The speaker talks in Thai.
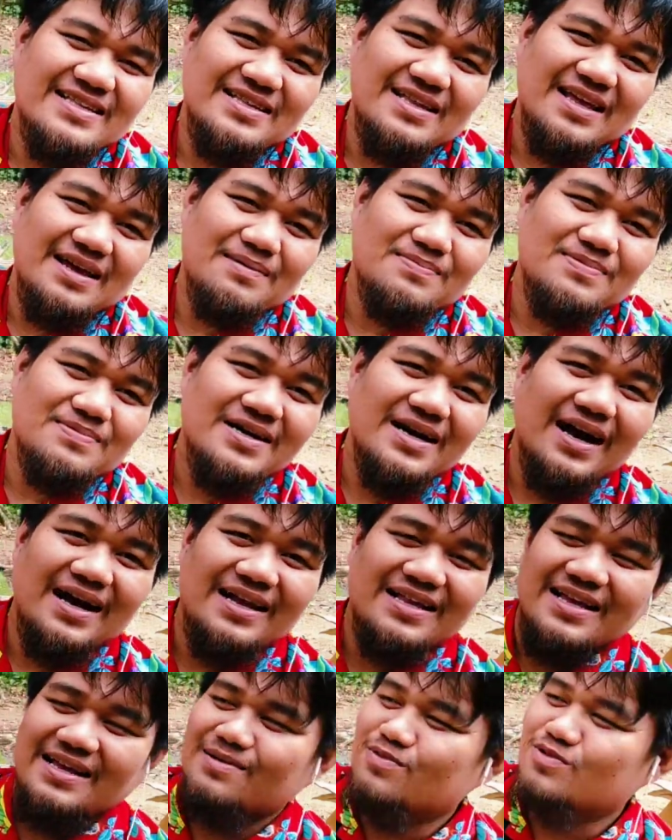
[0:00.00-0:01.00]
แต่เพื่อ
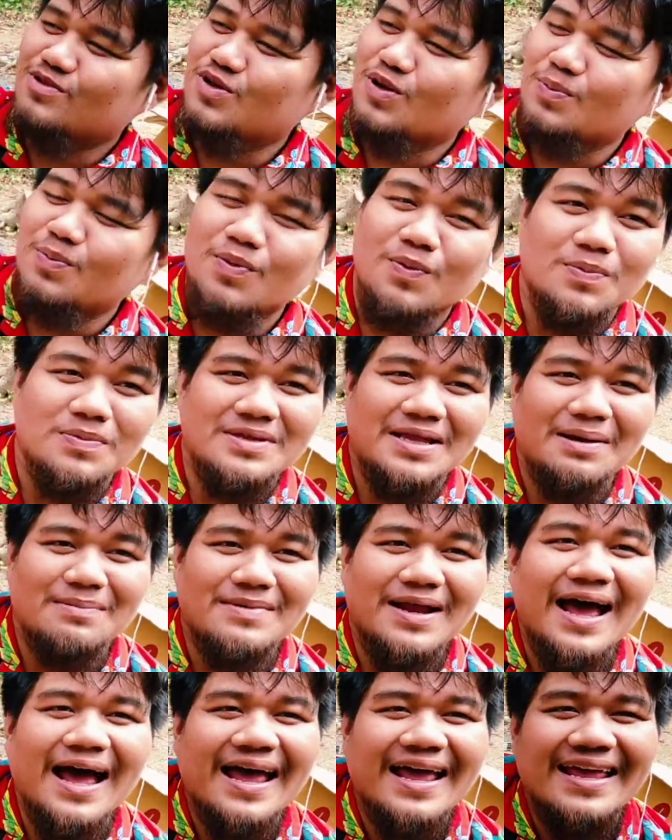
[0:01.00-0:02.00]
ท่านผู้ชมผม
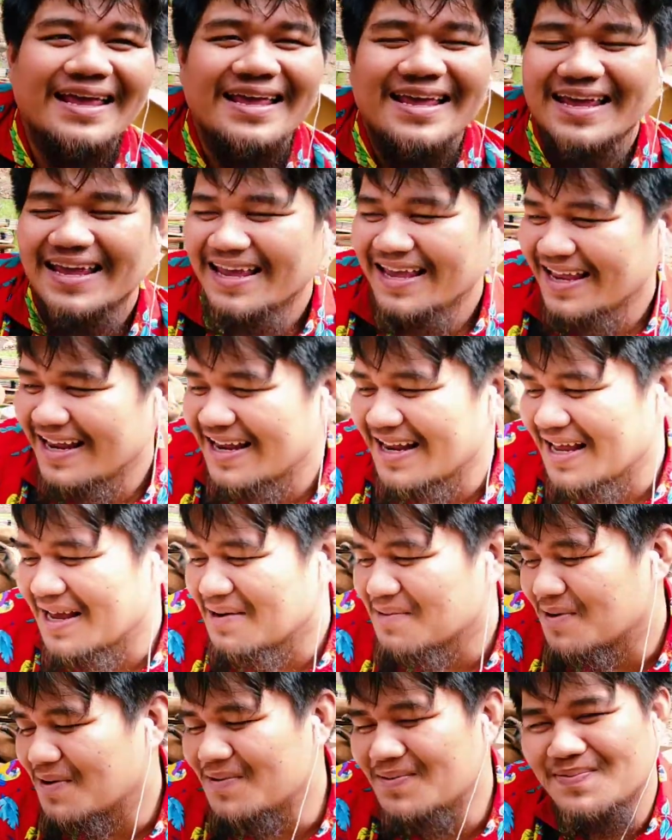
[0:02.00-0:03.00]
ทำได้นะ
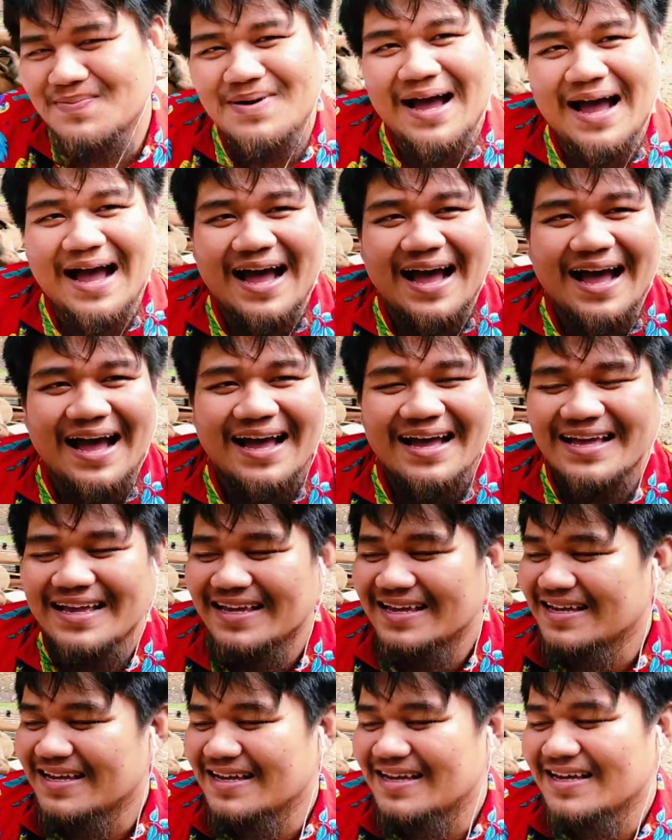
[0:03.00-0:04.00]
ผมมา
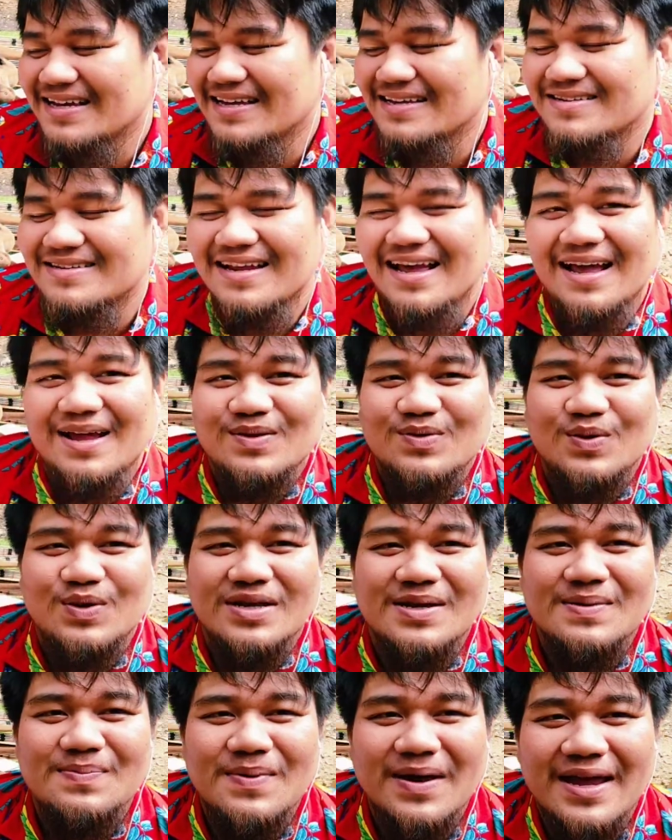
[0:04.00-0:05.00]
นะตัว
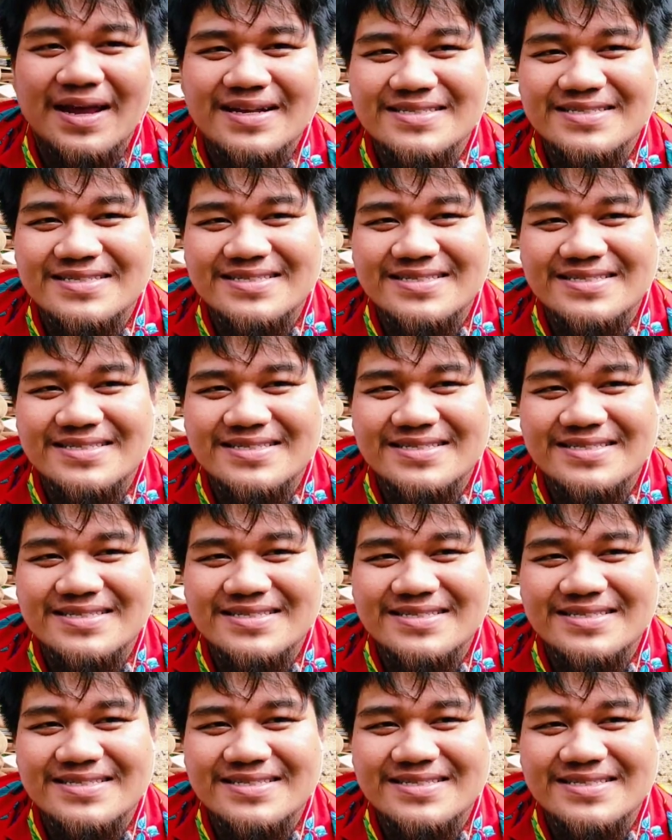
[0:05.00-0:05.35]
นี้เป็น